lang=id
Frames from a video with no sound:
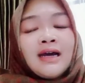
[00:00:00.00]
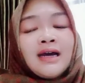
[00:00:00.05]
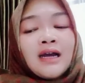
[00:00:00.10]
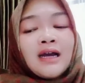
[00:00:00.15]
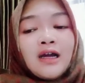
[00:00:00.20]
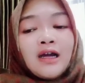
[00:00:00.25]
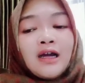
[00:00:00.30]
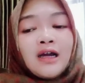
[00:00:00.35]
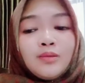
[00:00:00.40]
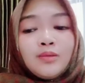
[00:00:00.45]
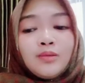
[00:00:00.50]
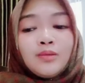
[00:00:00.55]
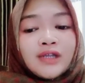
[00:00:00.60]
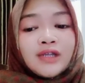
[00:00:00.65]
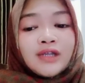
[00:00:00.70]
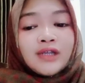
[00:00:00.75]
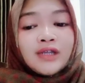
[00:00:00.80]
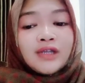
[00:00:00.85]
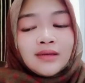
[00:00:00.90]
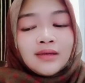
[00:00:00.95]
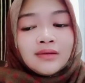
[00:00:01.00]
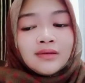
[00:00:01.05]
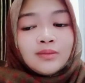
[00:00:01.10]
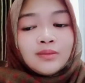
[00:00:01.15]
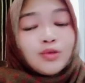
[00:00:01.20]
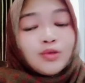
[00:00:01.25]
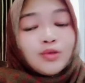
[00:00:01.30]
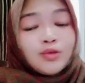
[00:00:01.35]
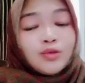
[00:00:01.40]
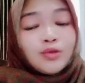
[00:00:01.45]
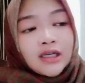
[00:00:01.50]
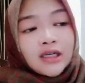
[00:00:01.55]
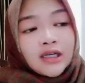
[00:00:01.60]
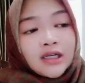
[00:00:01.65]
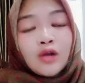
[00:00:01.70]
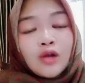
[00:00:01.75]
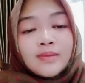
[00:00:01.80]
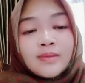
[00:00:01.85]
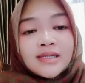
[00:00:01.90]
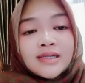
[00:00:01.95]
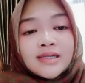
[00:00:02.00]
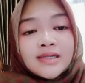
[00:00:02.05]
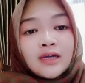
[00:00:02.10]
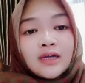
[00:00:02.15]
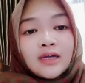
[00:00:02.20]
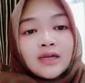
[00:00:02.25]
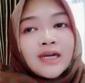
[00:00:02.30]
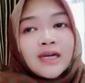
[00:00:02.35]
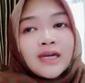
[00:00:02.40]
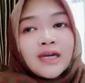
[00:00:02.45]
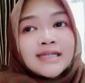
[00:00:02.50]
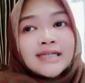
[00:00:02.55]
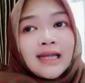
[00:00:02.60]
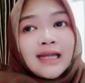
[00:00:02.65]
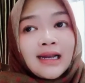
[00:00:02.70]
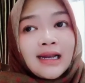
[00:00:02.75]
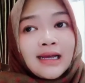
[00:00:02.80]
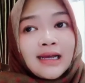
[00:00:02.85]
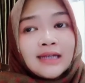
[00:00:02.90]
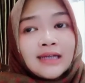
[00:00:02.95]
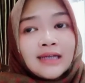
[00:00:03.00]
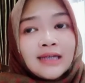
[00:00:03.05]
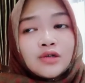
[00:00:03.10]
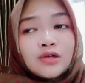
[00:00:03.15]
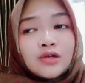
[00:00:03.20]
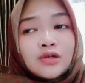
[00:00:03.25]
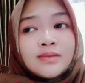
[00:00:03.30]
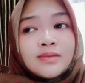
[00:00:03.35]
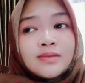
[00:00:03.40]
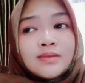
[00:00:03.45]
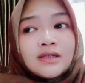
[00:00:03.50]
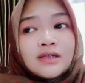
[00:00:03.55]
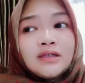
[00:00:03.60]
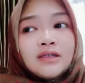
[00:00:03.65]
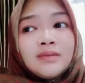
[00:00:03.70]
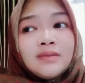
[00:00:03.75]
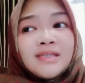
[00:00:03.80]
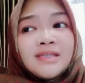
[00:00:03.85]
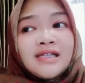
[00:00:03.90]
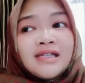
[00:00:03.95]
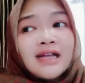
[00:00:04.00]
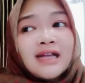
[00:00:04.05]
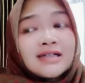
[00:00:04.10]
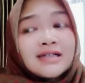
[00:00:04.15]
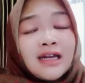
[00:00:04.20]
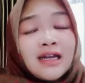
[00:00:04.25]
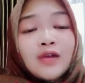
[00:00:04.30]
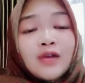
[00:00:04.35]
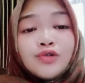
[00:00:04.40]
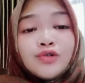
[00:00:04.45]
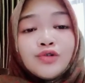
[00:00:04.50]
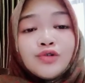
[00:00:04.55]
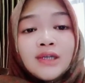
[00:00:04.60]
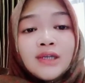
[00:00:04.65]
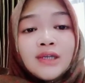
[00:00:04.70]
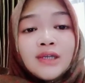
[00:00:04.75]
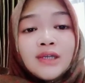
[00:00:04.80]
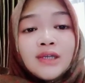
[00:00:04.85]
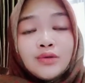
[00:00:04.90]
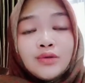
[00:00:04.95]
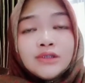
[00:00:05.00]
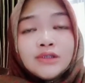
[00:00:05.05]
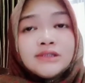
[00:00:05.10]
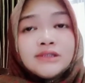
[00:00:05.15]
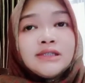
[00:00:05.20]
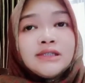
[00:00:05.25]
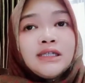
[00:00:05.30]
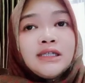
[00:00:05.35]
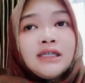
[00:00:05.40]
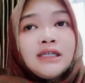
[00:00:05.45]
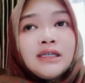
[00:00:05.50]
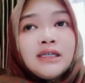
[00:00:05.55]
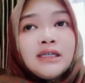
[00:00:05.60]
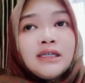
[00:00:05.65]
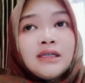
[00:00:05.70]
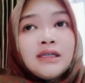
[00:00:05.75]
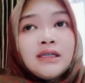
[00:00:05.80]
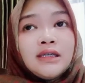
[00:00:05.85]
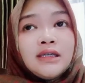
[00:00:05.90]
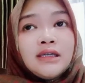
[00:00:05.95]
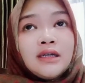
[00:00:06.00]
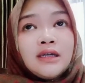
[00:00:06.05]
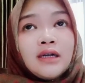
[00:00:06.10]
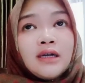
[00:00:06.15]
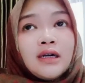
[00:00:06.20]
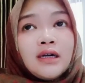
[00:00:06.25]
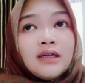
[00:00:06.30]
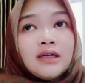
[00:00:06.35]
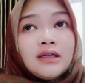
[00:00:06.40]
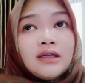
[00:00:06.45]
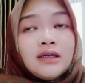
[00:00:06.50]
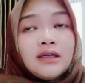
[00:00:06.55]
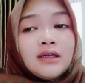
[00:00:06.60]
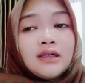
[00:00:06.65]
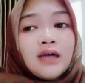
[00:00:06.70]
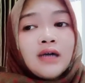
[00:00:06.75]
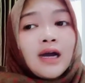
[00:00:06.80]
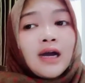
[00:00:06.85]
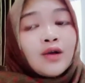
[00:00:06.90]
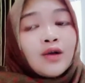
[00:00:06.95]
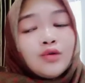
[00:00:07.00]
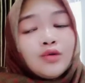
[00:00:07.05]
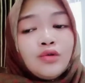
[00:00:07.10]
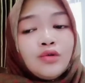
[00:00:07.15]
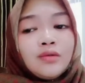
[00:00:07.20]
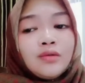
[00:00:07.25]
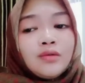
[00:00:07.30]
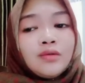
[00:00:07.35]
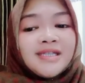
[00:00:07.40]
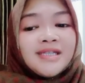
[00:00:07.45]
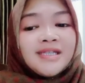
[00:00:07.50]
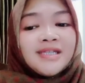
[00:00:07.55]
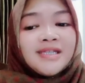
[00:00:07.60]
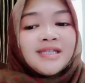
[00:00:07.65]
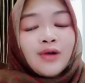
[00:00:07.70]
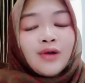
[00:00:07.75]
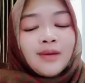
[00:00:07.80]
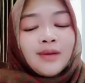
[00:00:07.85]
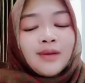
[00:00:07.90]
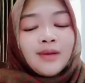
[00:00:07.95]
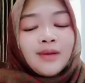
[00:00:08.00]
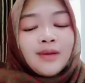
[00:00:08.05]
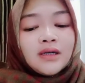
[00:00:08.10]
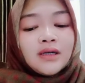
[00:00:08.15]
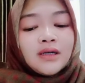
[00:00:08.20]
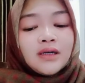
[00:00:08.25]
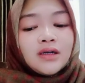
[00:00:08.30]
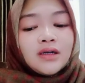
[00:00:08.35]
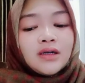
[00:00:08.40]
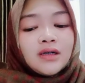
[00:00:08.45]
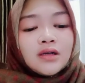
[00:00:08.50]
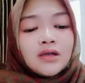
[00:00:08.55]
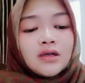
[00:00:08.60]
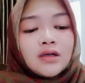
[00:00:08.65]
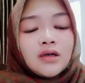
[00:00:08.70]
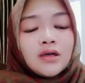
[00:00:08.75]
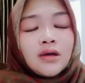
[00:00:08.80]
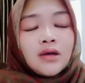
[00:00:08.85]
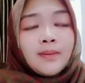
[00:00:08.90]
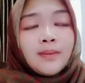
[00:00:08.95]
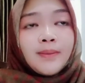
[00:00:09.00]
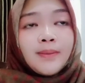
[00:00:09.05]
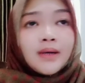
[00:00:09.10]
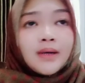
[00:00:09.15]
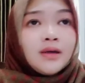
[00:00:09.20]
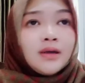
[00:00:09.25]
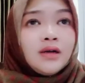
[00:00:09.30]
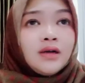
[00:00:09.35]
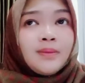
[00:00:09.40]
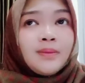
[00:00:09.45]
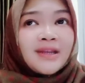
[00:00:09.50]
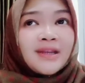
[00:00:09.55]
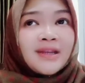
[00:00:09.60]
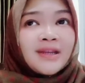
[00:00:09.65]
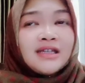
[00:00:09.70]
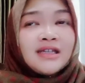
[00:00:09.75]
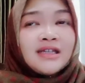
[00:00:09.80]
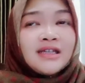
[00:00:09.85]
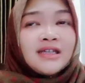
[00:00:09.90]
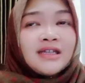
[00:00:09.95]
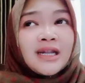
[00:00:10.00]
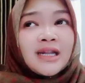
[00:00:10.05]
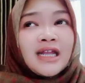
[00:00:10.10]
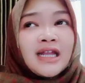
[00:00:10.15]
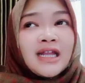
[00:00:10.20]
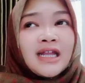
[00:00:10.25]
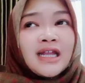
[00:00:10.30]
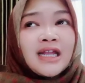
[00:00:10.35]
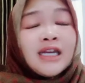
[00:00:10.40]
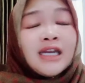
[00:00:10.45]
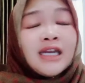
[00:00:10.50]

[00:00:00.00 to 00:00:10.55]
kalau mungkin mungkin kalau misalnya aku ada salah terlalu eh, menjelaskan aku juga takut jadi eh, aku menjawab pertanyaan-pertanyaan di